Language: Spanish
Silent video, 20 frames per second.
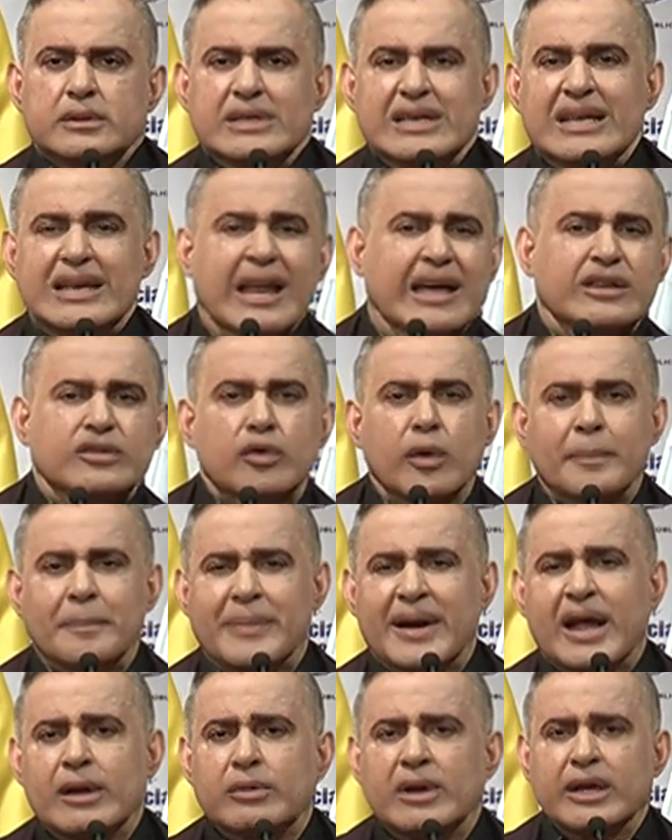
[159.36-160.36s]
y la
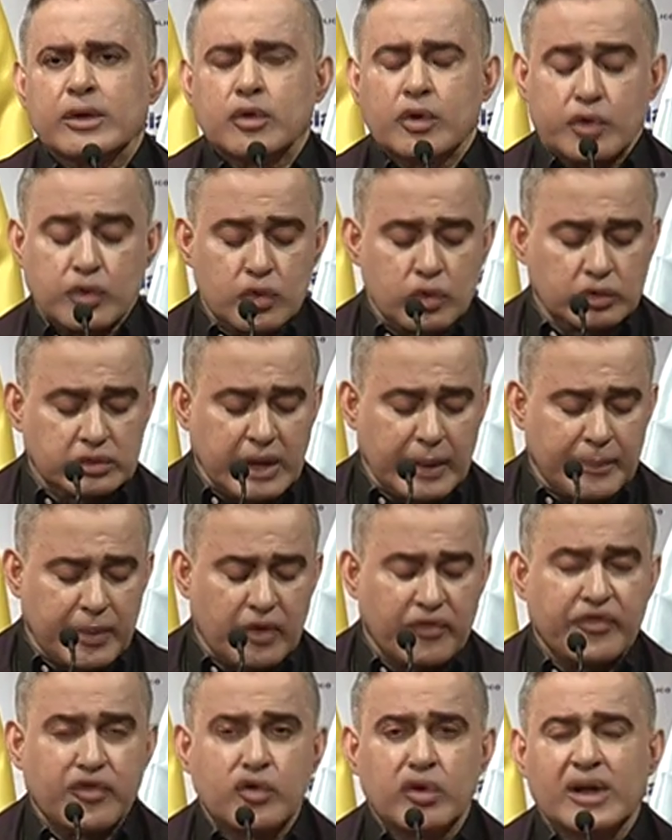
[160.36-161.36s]
innombrable corrupta
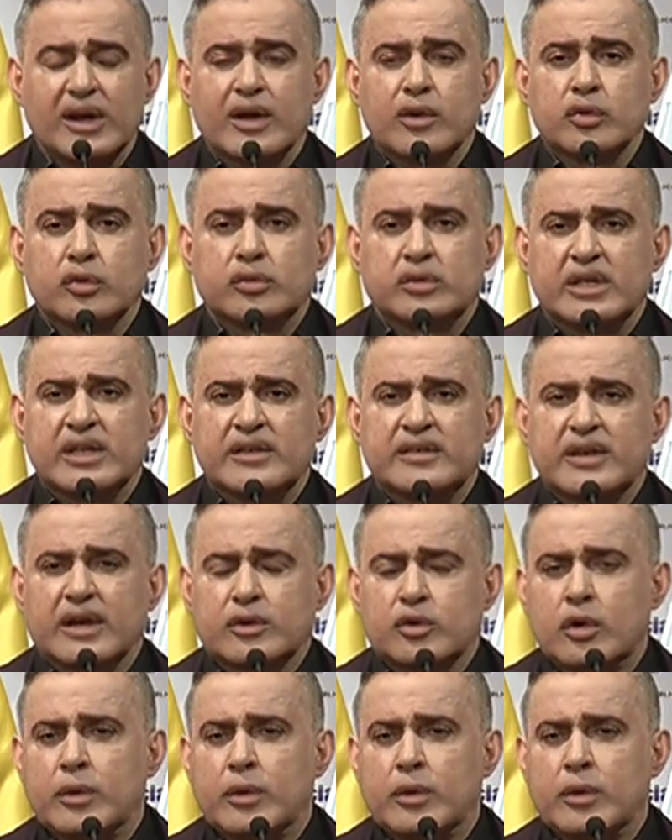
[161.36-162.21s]
prófuga de la justicia,